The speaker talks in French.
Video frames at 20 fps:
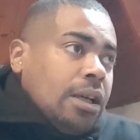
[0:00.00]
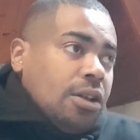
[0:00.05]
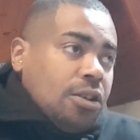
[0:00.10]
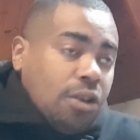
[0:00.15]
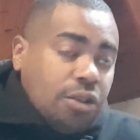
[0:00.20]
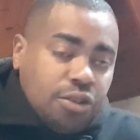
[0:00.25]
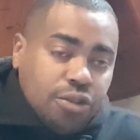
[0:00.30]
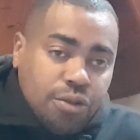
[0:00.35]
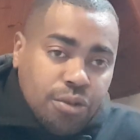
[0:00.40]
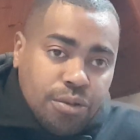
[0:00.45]

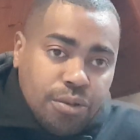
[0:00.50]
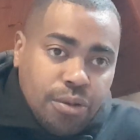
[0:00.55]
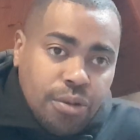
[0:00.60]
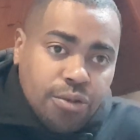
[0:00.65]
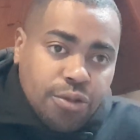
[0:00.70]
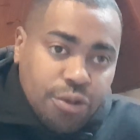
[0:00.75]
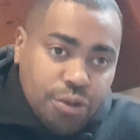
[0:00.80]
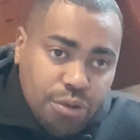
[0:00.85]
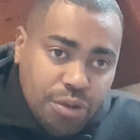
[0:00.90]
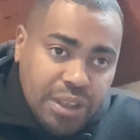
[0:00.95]
lorsque
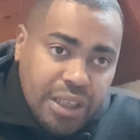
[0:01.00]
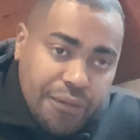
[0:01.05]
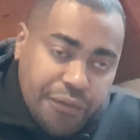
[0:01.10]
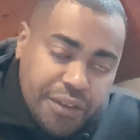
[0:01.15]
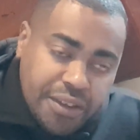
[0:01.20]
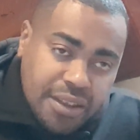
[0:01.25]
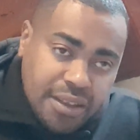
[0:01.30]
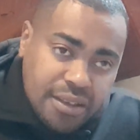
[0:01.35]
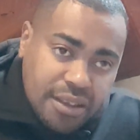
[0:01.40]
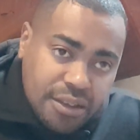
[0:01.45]
Dieudonné a
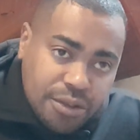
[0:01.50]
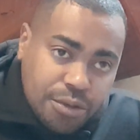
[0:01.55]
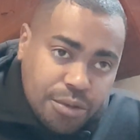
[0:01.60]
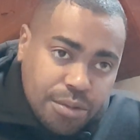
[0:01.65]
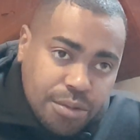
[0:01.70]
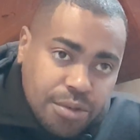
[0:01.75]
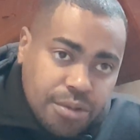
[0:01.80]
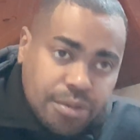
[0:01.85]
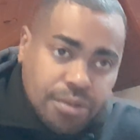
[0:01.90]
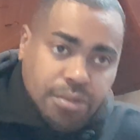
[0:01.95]
fait ses
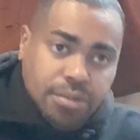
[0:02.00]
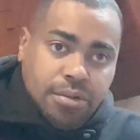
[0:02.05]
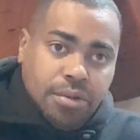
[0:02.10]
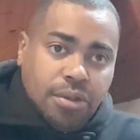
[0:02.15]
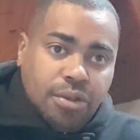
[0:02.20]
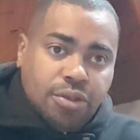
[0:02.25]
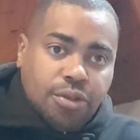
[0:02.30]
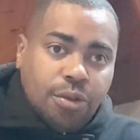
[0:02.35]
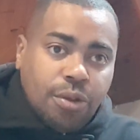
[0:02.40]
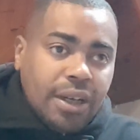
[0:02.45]
excuses,
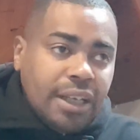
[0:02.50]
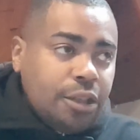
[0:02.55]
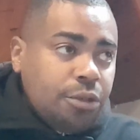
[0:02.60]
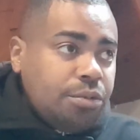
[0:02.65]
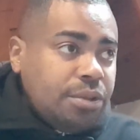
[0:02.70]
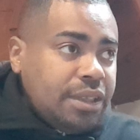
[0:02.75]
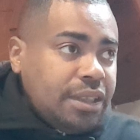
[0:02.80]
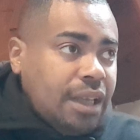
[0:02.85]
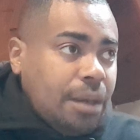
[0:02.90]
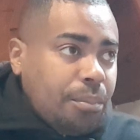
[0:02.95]
Soral,
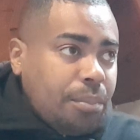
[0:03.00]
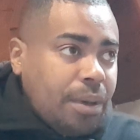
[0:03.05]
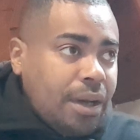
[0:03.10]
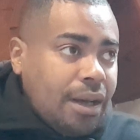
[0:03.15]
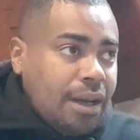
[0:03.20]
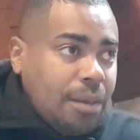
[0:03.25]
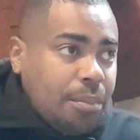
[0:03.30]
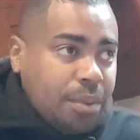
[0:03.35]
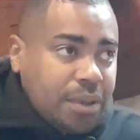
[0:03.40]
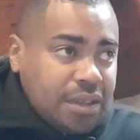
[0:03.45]
lui, n'a
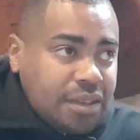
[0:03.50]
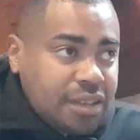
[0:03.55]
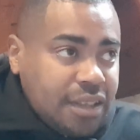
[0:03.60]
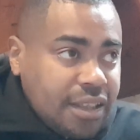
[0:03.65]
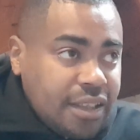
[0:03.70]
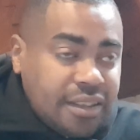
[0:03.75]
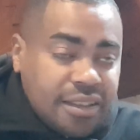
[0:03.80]
pas apprécié.